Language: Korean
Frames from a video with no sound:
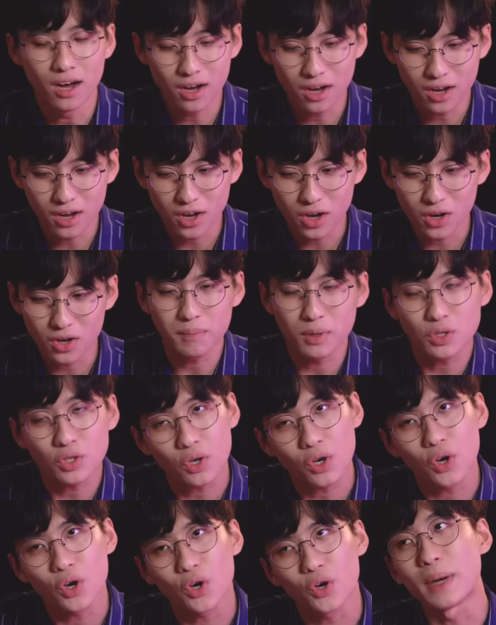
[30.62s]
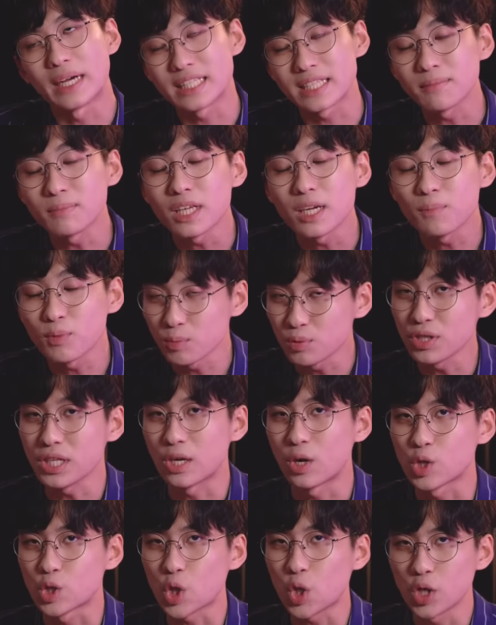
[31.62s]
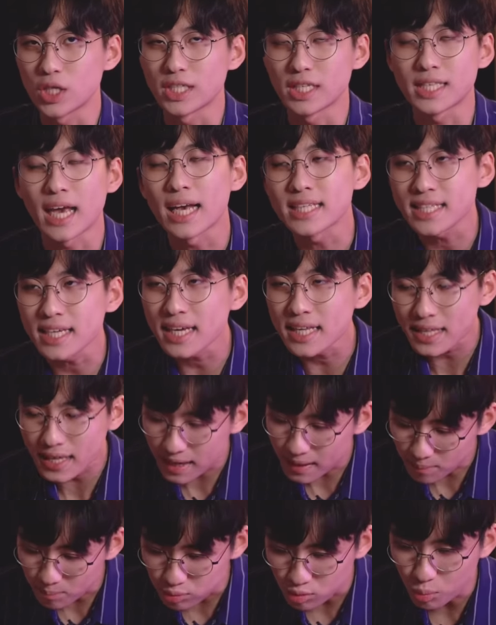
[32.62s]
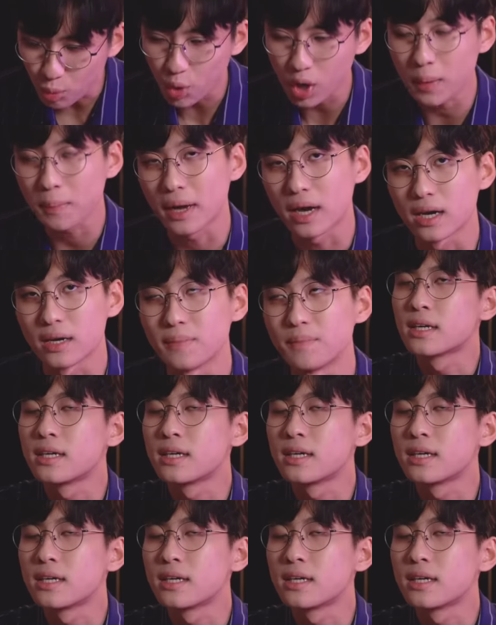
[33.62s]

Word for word: 어, 먼저 말씀드릴 부분은 이거죠. 이제 자식에 대한 부모의 마음.